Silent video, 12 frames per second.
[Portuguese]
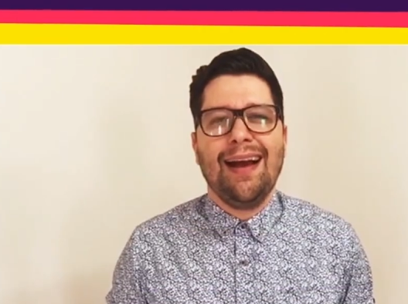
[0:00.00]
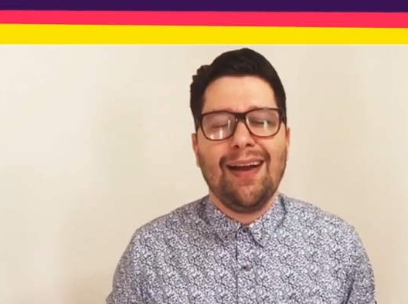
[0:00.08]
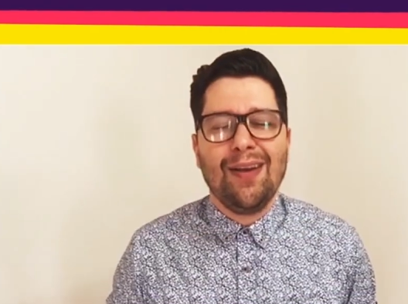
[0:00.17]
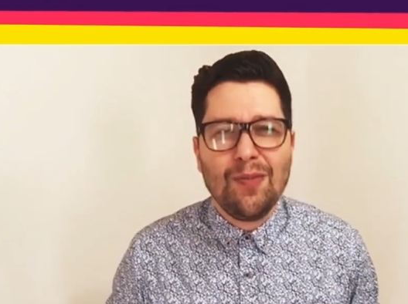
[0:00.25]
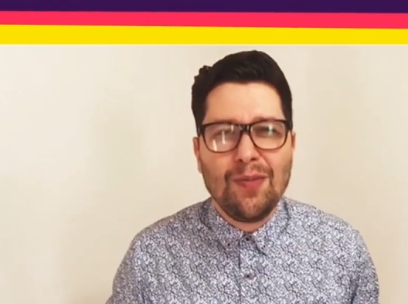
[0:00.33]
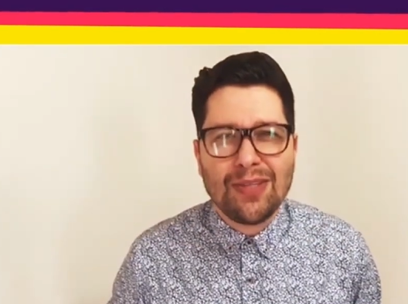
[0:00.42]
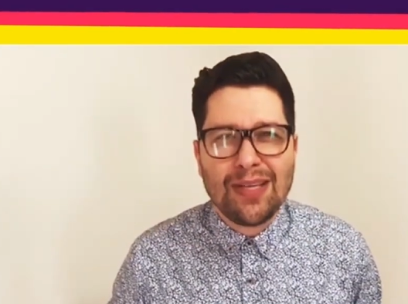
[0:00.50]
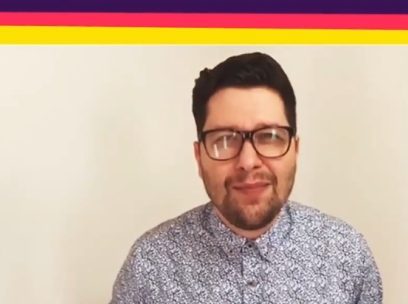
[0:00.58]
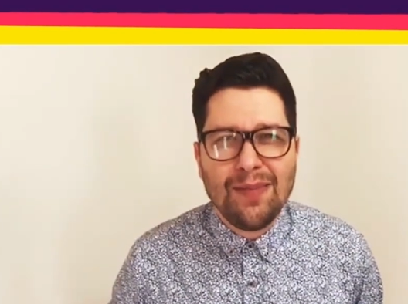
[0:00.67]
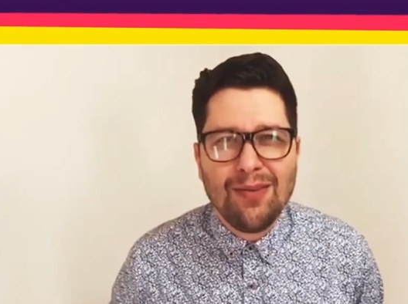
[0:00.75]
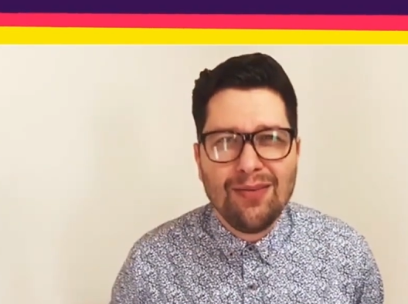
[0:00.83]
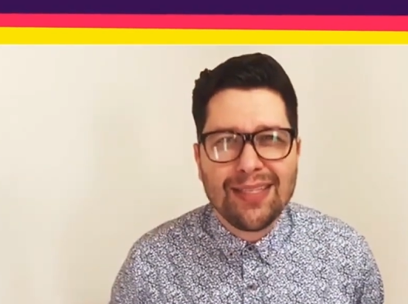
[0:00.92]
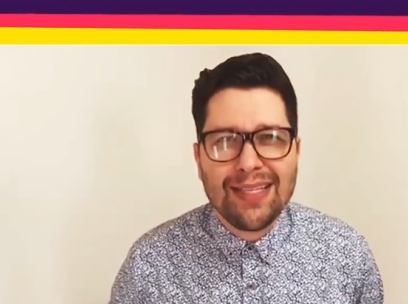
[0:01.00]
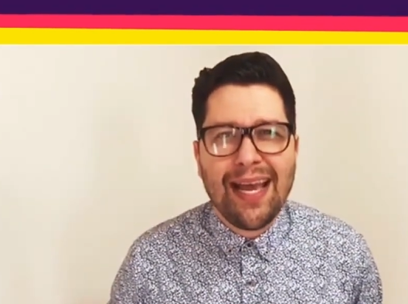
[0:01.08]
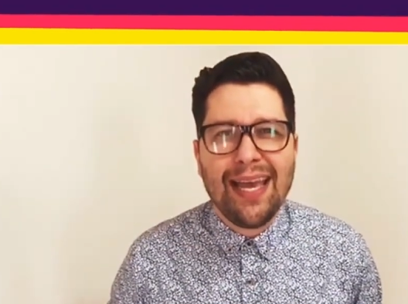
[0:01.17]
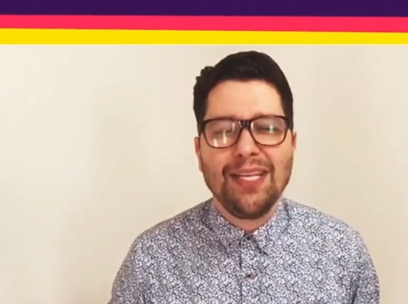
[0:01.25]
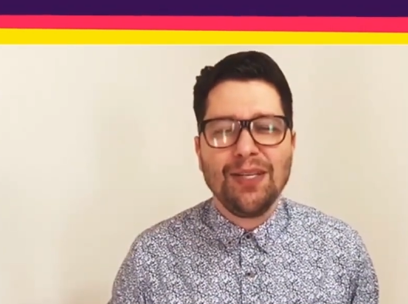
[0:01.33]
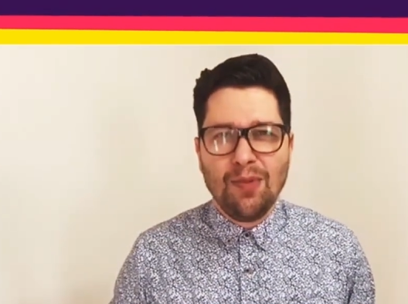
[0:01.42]
Alô, meus amigos da
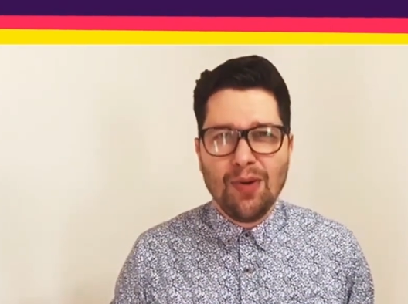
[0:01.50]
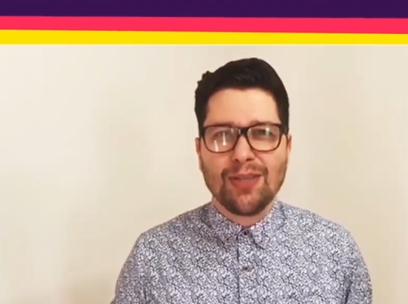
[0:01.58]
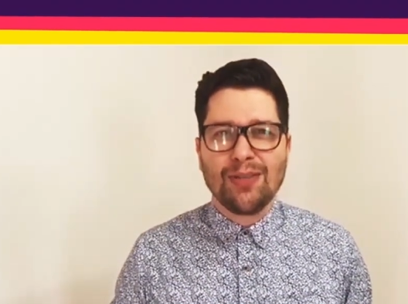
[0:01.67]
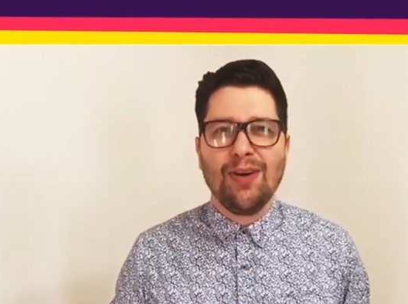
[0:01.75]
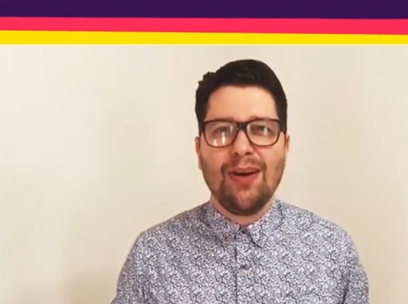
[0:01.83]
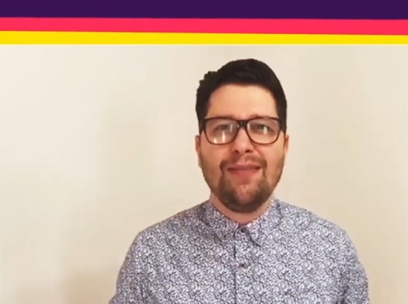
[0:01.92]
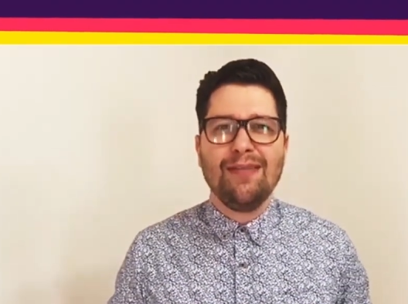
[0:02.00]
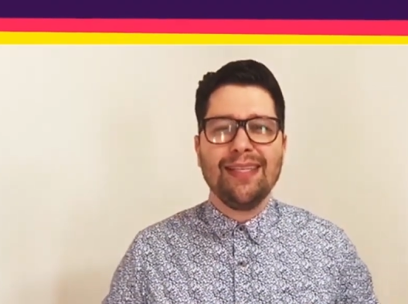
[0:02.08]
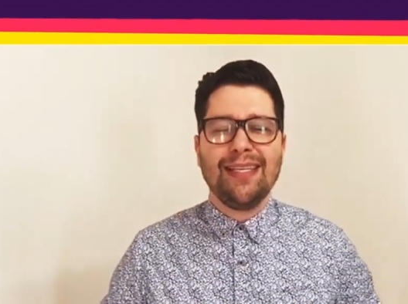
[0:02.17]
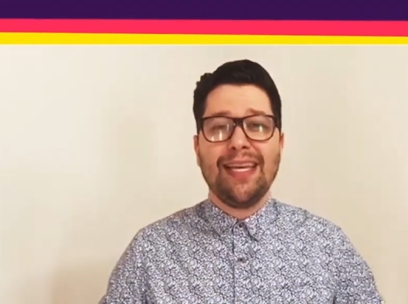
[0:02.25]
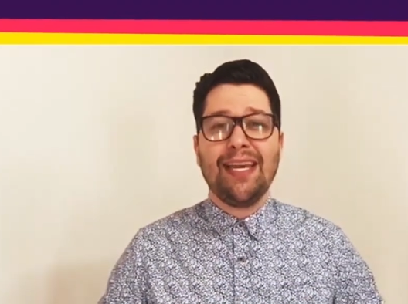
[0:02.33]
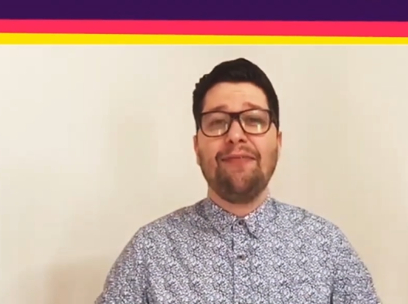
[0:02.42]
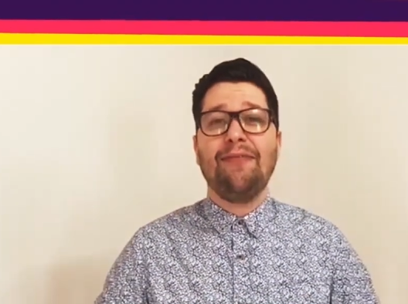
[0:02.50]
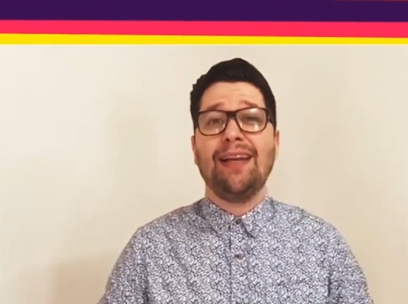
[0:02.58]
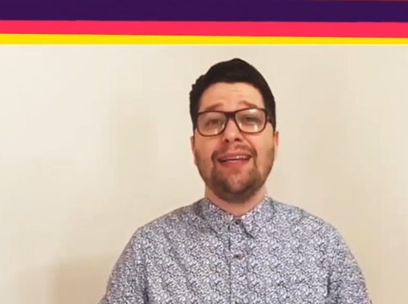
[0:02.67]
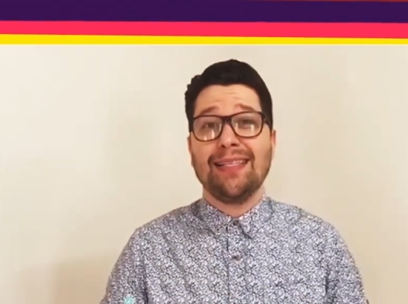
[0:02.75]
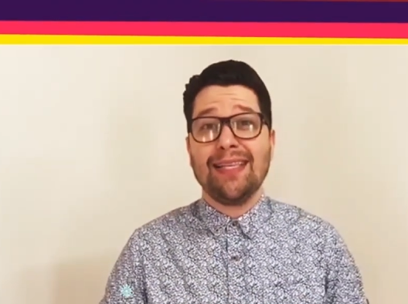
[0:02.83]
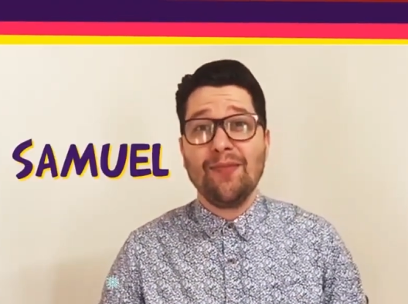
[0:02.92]
Rede Boas Novas, aqui quem
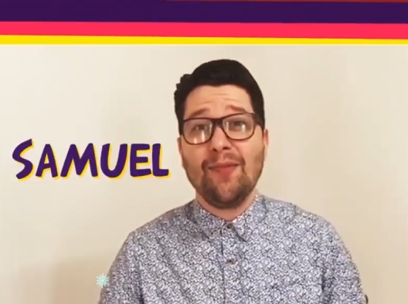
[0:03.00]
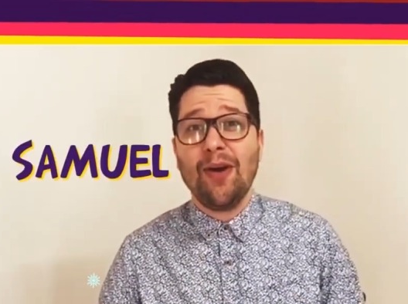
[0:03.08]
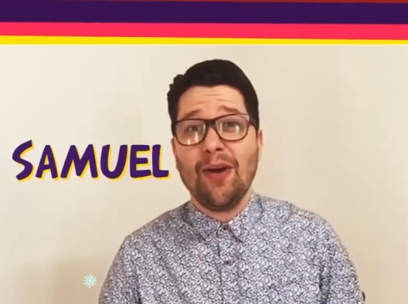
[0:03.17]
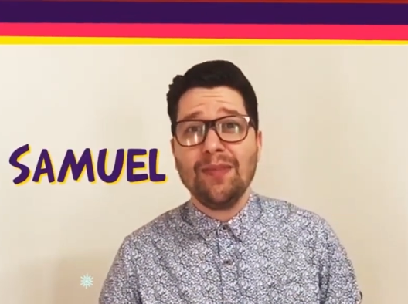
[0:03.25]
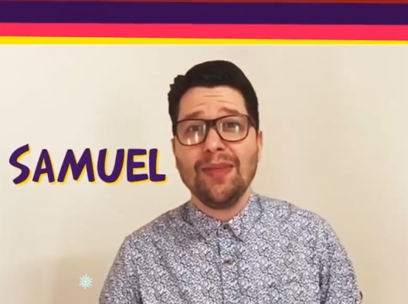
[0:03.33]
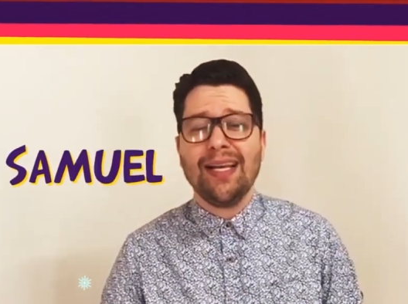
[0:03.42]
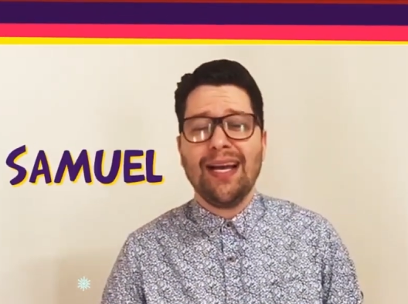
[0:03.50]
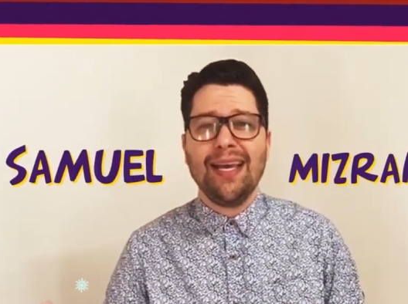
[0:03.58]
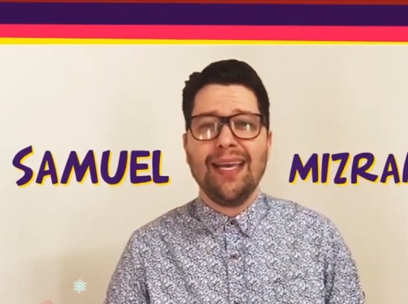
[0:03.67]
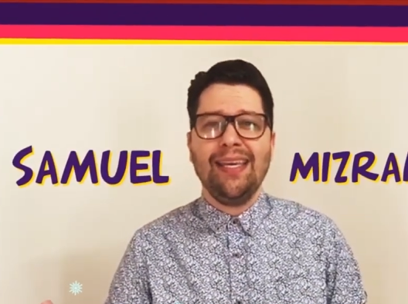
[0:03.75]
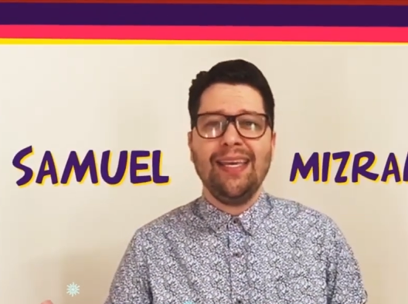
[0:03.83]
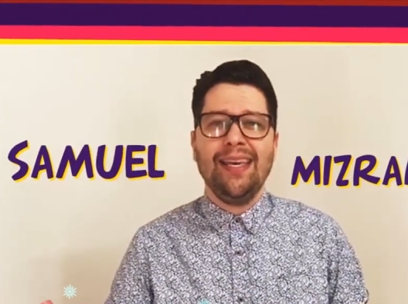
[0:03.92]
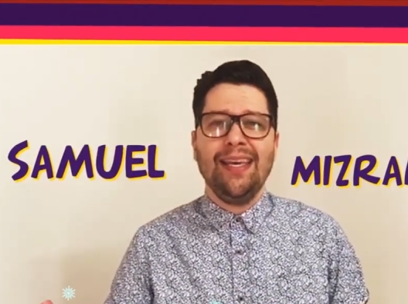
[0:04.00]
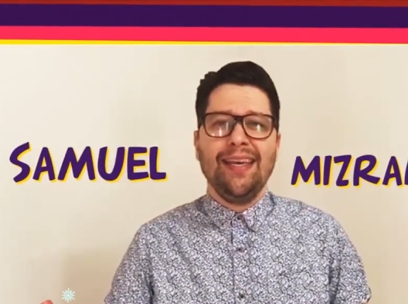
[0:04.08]
fala é Samuel Misraí